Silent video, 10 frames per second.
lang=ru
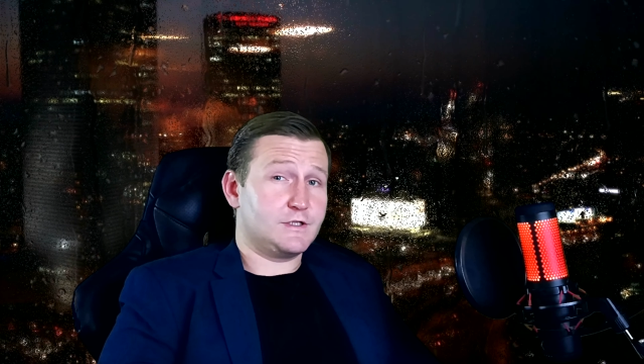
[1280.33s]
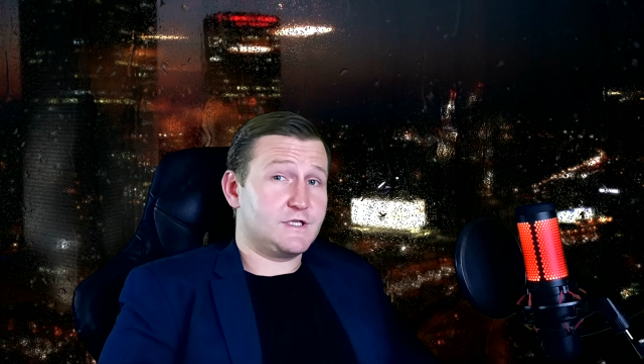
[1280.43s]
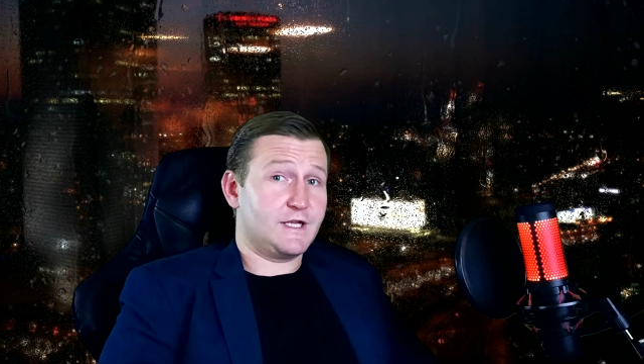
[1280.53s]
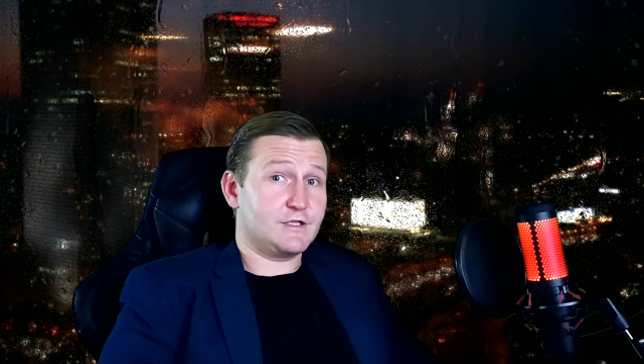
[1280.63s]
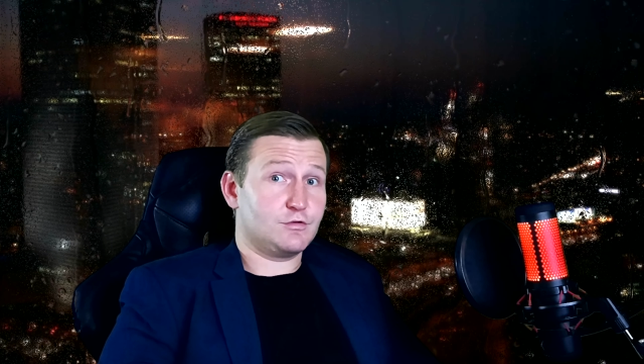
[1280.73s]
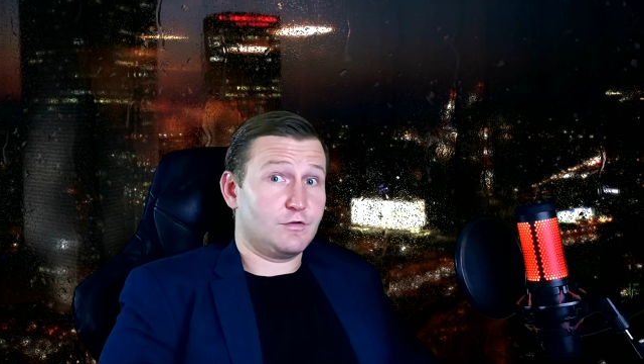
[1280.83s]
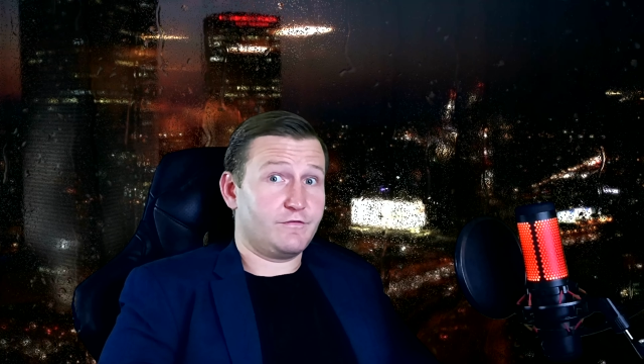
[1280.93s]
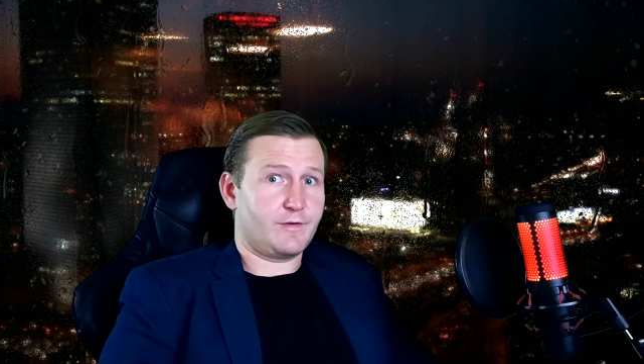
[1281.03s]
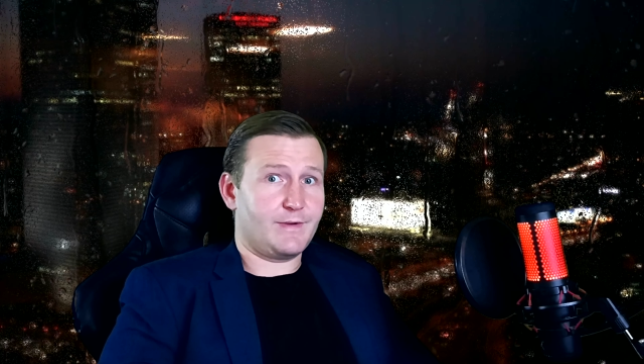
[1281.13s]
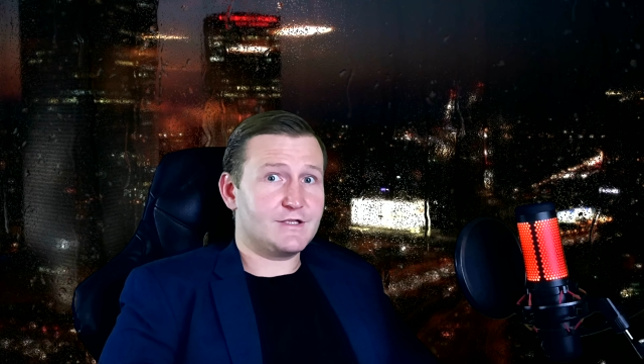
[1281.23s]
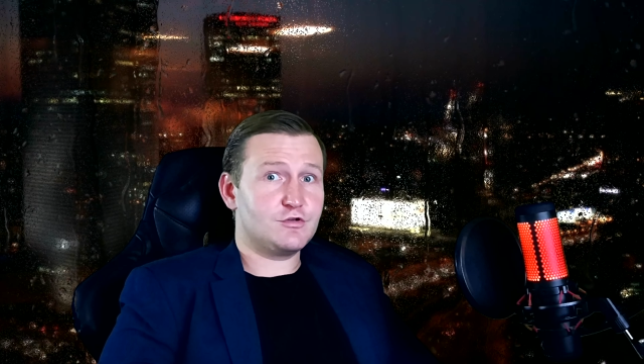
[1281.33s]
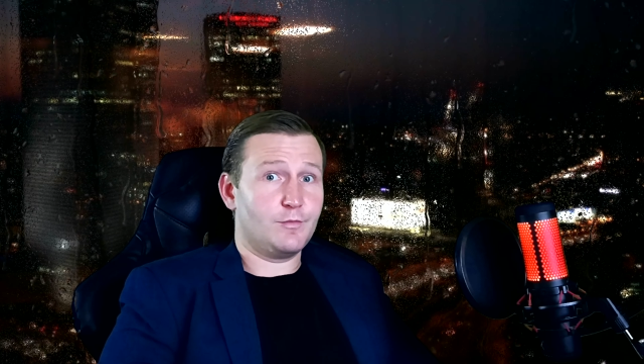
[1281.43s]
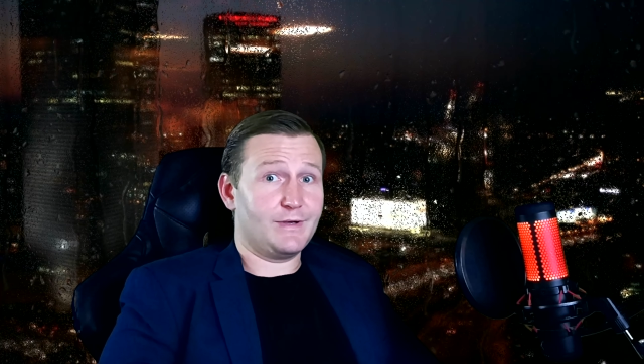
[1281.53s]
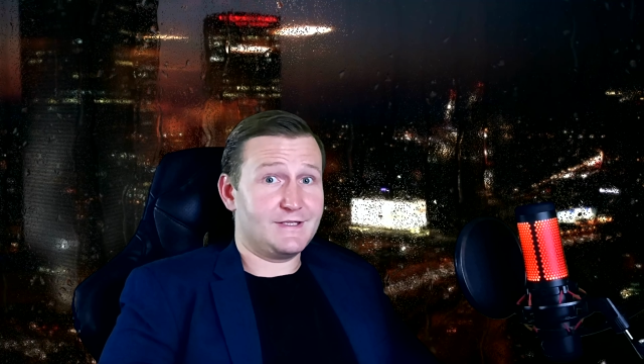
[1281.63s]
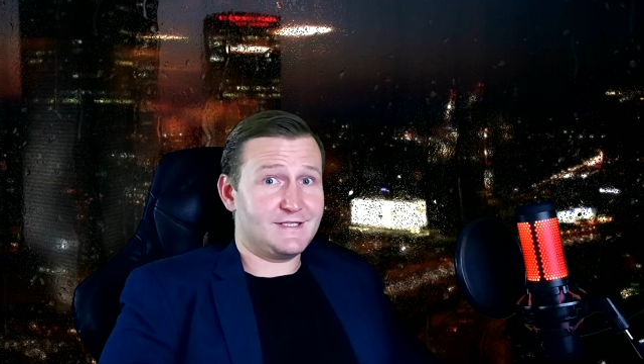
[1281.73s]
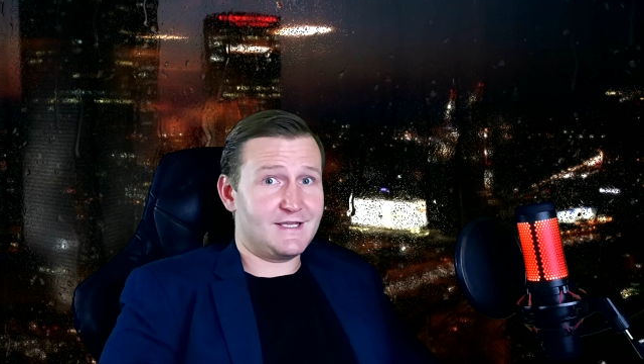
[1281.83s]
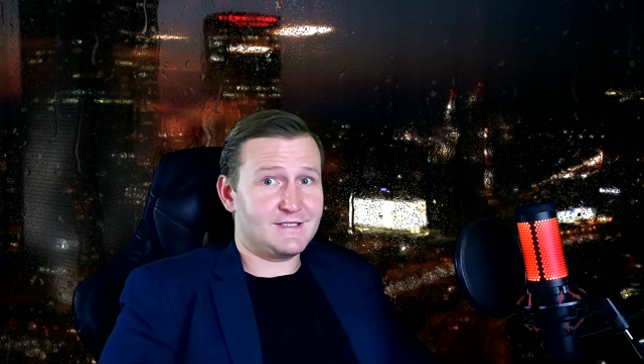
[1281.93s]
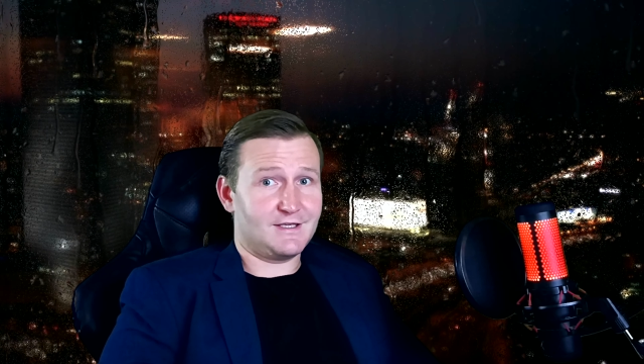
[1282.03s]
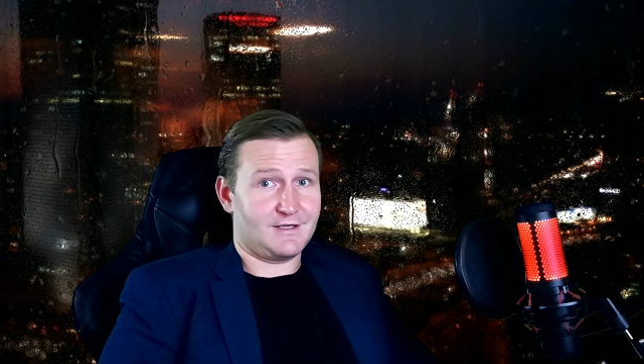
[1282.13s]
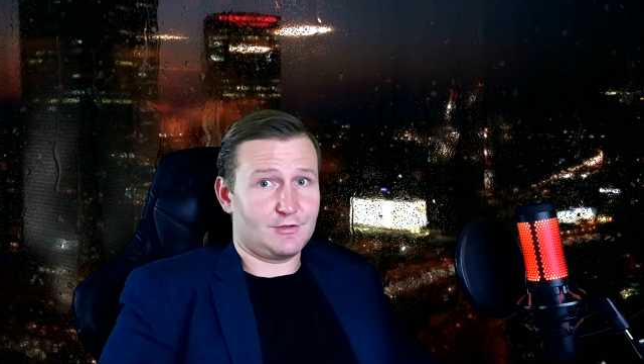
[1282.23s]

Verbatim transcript: интересную информацию о полицейских,